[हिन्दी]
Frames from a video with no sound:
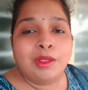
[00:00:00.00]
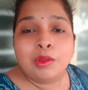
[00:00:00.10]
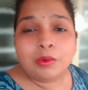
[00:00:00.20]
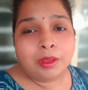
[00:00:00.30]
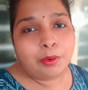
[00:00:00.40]

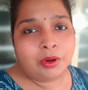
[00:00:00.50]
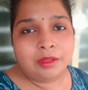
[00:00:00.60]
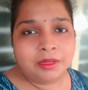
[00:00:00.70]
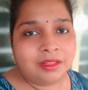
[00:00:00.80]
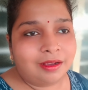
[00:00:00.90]
क्योंकि बॉडी
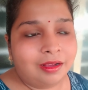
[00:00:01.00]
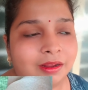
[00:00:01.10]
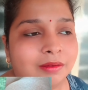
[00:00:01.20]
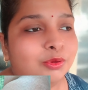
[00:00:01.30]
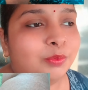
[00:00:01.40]
में दिखाना
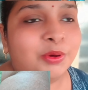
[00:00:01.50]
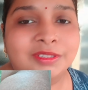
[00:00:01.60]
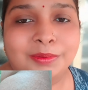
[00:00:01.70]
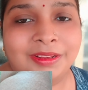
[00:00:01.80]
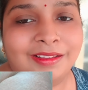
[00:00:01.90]
वो तो
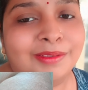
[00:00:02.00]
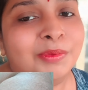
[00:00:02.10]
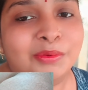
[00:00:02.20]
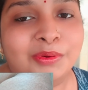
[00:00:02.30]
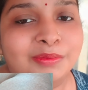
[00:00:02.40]
पॉसिबल नहीं है
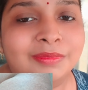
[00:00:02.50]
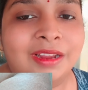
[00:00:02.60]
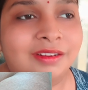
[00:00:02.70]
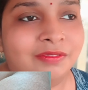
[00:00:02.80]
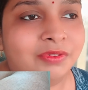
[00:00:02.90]
मेरे को
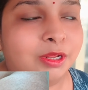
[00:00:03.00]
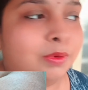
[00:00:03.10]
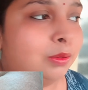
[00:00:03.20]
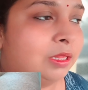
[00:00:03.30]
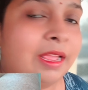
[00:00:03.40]

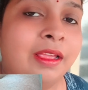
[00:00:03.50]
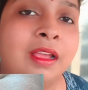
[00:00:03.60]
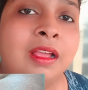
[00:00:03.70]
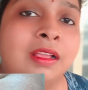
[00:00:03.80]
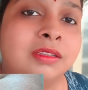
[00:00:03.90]
अनकम्फर्टेबल होता है
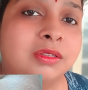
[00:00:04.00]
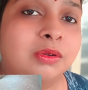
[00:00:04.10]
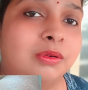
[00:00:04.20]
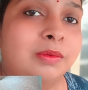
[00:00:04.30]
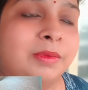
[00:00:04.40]

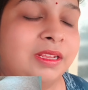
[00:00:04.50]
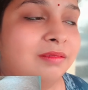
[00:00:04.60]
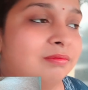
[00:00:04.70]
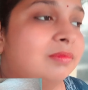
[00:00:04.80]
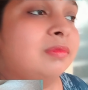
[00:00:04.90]
सो मैं
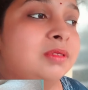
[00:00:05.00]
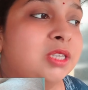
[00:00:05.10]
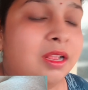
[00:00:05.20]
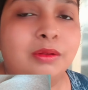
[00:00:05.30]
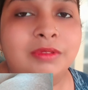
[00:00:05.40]

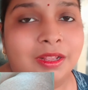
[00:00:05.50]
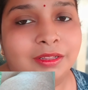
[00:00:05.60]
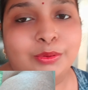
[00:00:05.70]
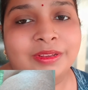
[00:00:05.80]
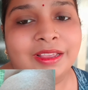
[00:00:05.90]
जा रही हूँ
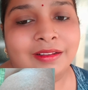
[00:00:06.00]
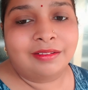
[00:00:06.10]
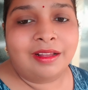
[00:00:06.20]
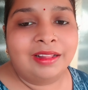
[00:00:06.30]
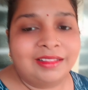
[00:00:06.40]
देखती हूँ क्या
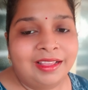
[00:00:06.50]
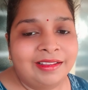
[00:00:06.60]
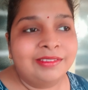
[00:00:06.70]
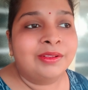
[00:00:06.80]
आता है